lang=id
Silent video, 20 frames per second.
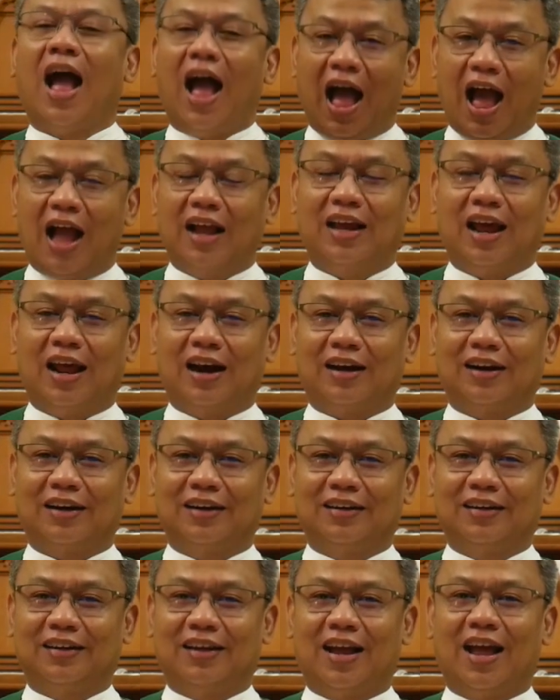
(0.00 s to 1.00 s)
agar
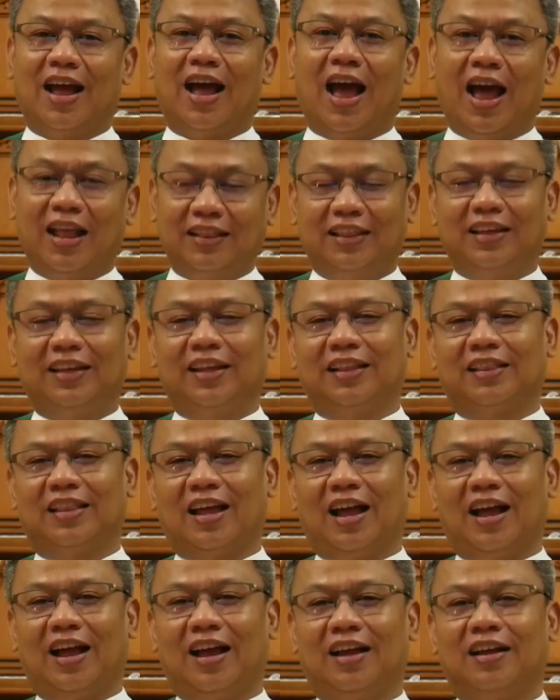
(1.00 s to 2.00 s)
hati
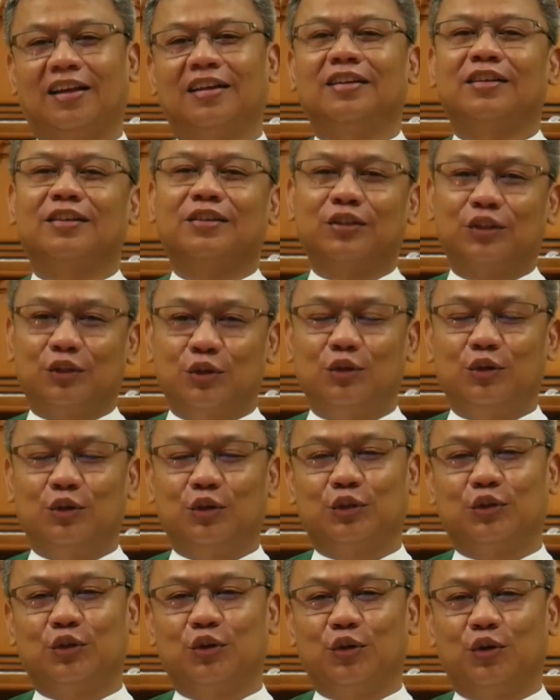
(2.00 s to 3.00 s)
kita
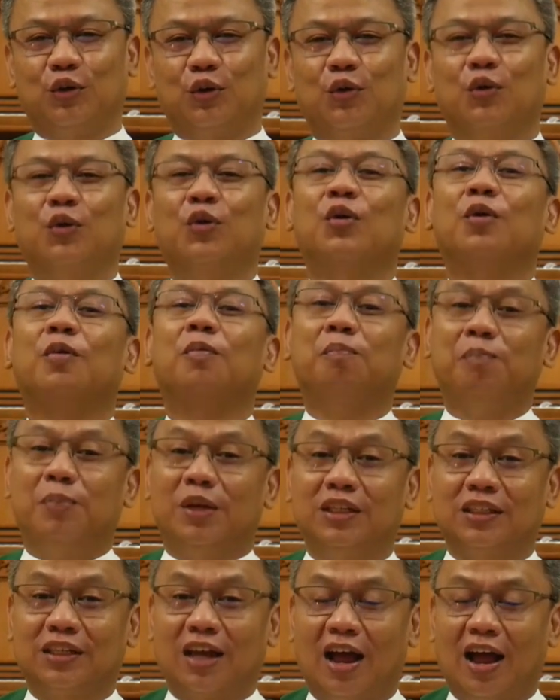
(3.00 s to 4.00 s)
sungguh-sungguh
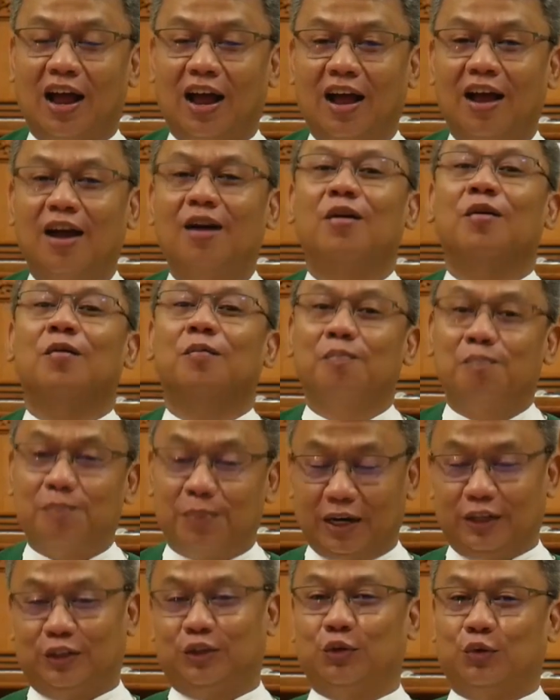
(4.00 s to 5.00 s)
bisa
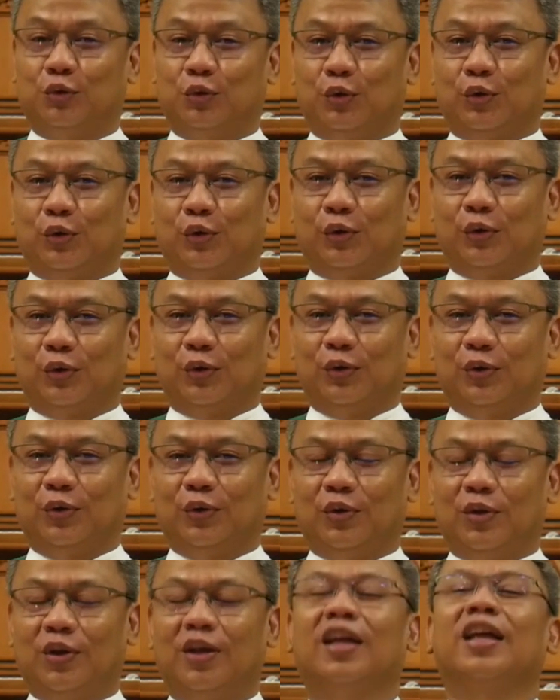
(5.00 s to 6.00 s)
bersyukur.
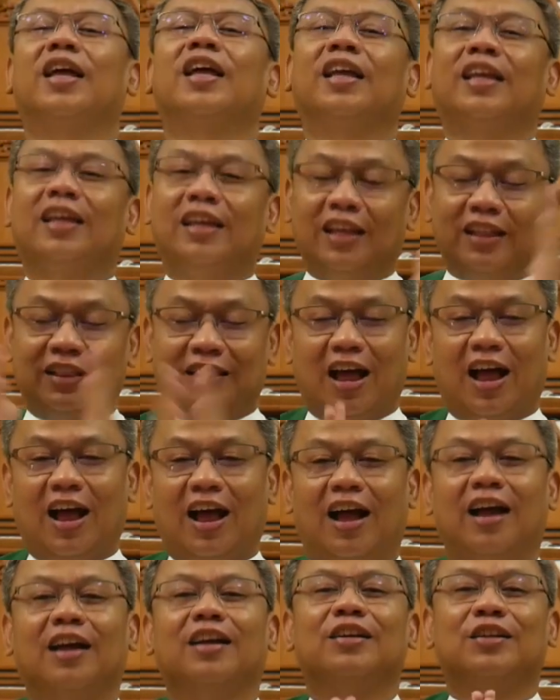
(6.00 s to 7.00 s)

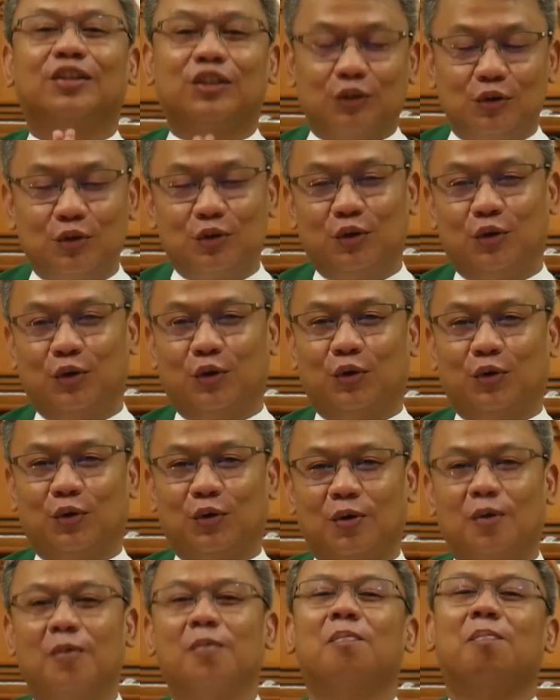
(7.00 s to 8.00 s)
Kita sungguh
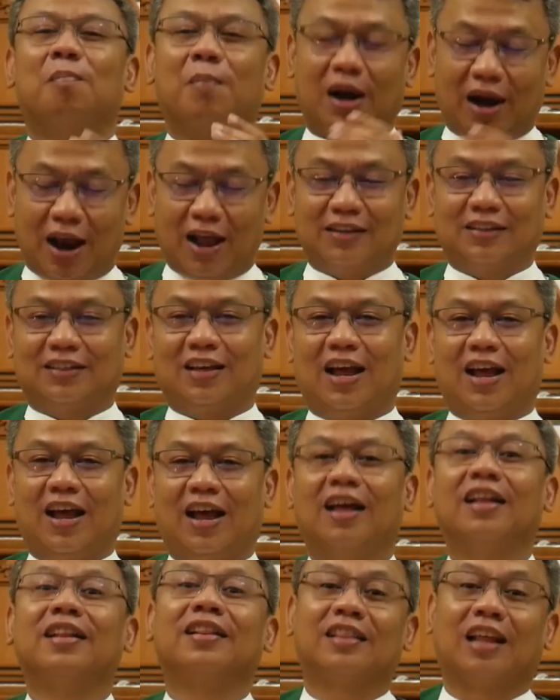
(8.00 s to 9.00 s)

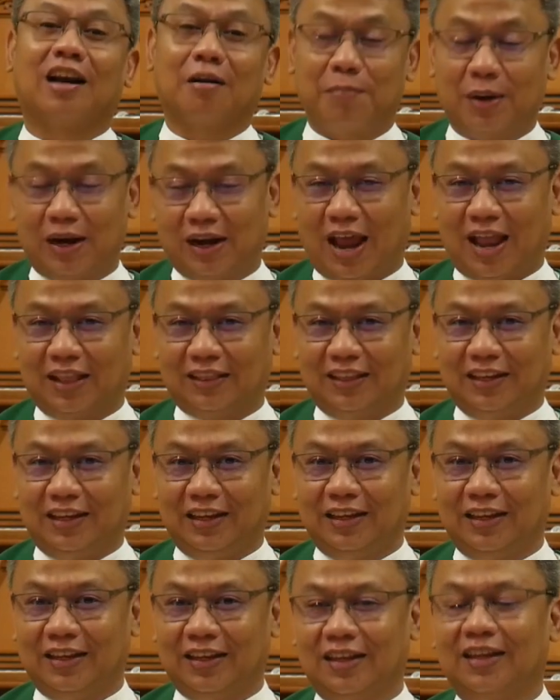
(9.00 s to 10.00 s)
merasa
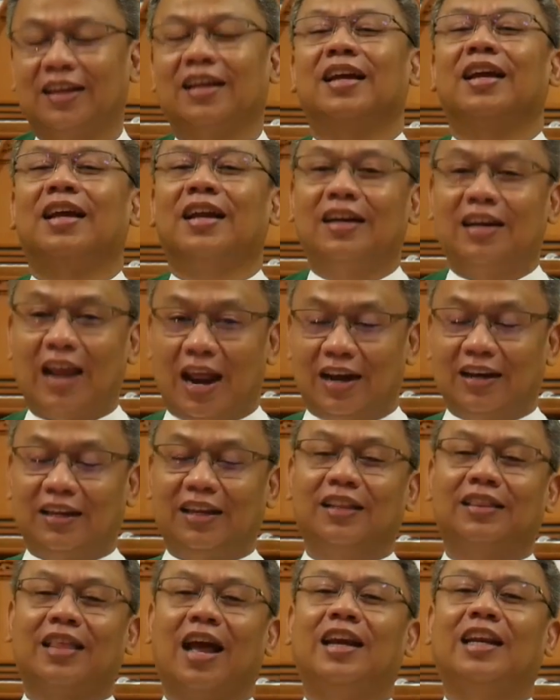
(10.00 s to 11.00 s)
terberkati dan
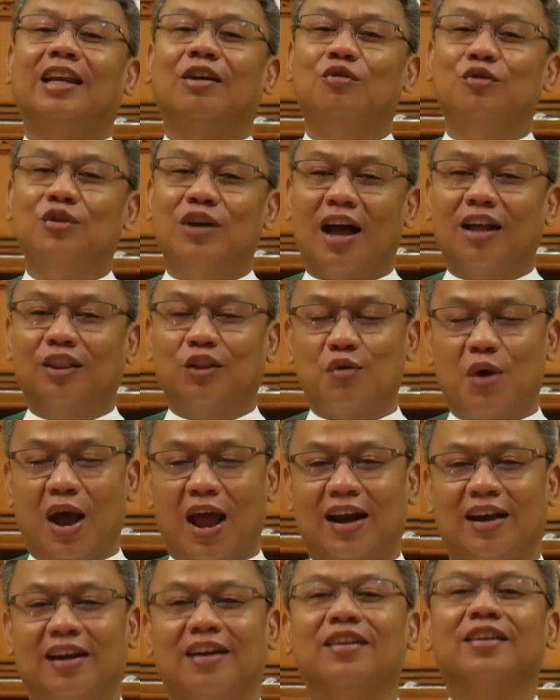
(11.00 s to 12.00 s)
kita diundang
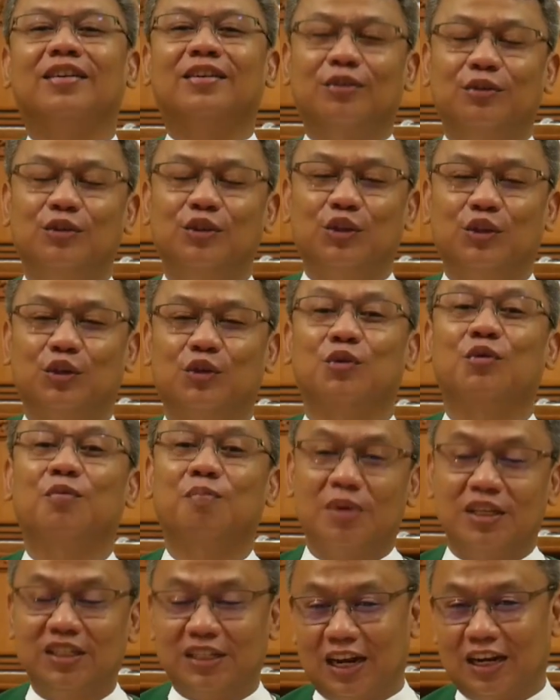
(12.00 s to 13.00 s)
Tuhan untuk
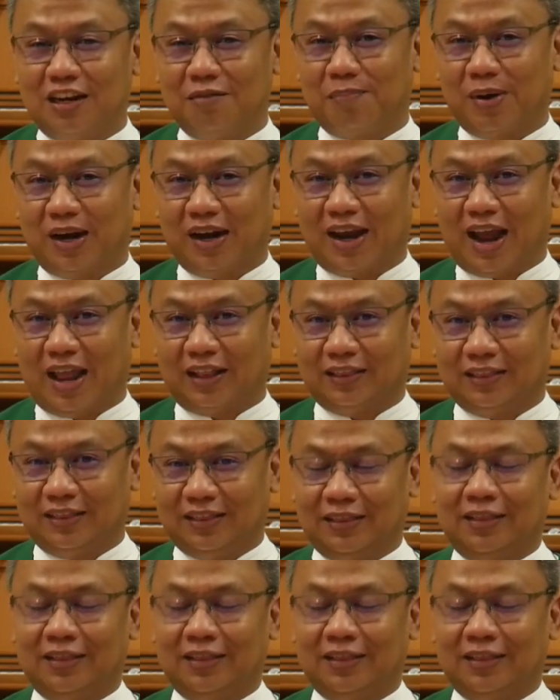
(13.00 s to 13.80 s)
menjadi berkat.